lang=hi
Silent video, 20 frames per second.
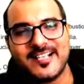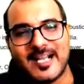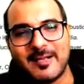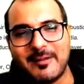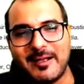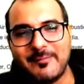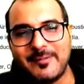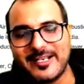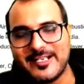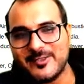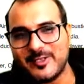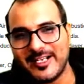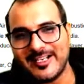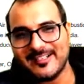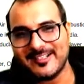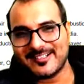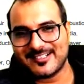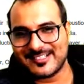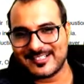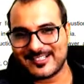अब आप एन्जॉय
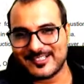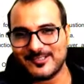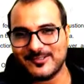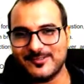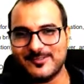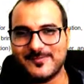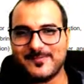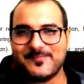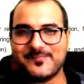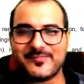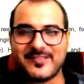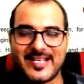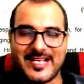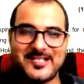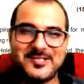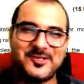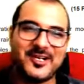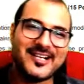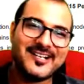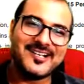कर सकते हो
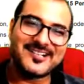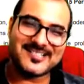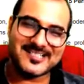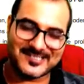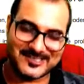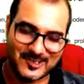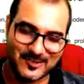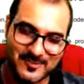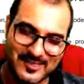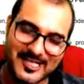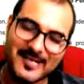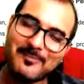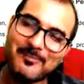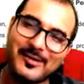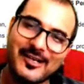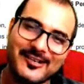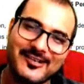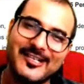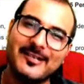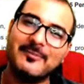एन्जॉय कर सकते हो मतलब
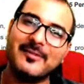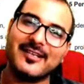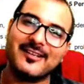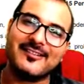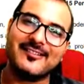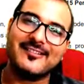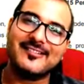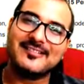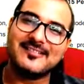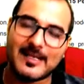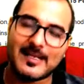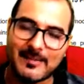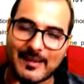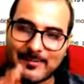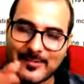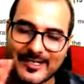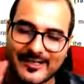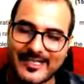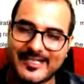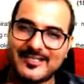पढ़ने में अब
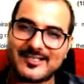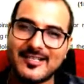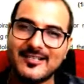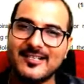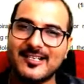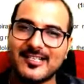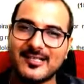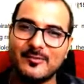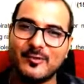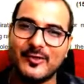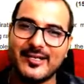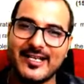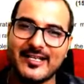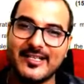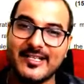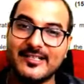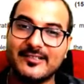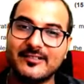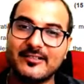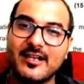आपका टेंशन खत्म हो गया
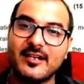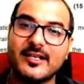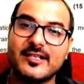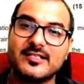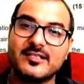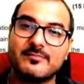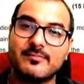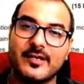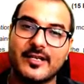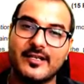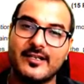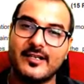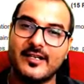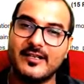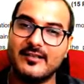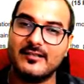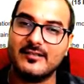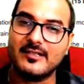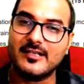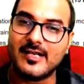कि इतना कैसे पढ़ेंगे
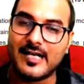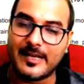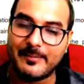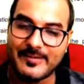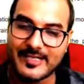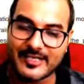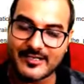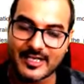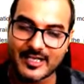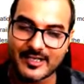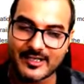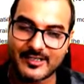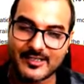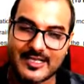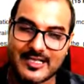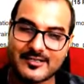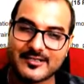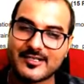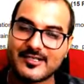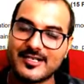अभी अचानक
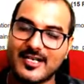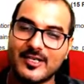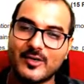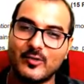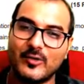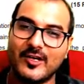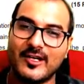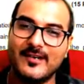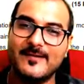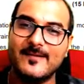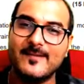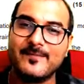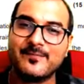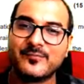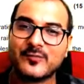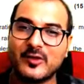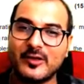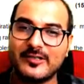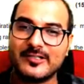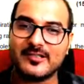क्लास स्टार्ट होगा
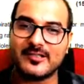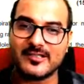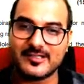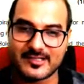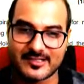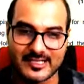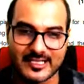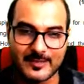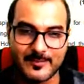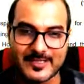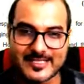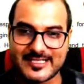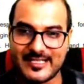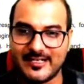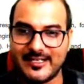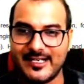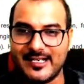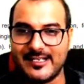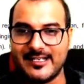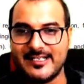तो सिलेबस
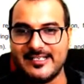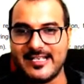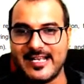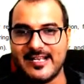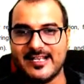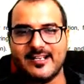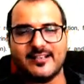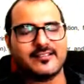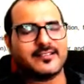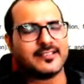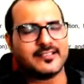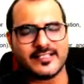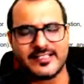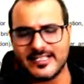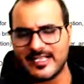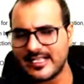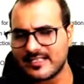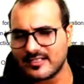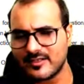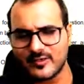जल्दी जल्दी जाएगा नहीं
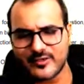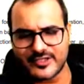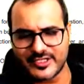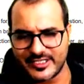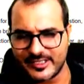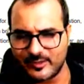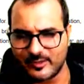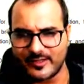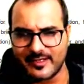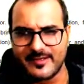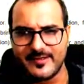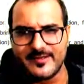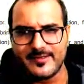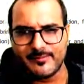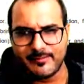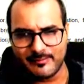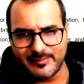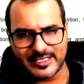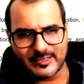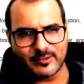ऐसा कुछ नहीं होगा
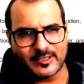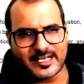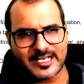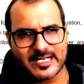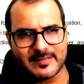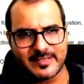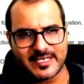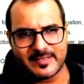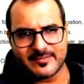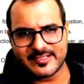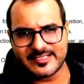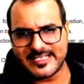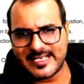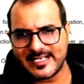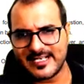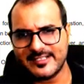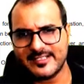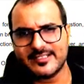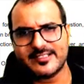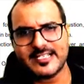बिल्कुल आराम आराम से
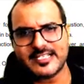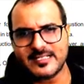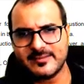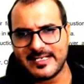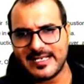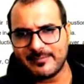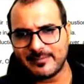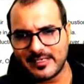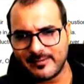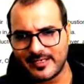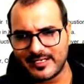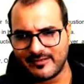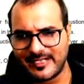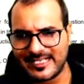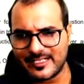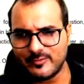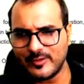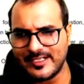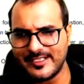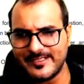जाएगा जितना समय आपका
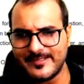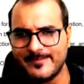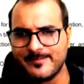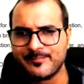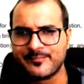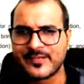बर्बाद हुआ है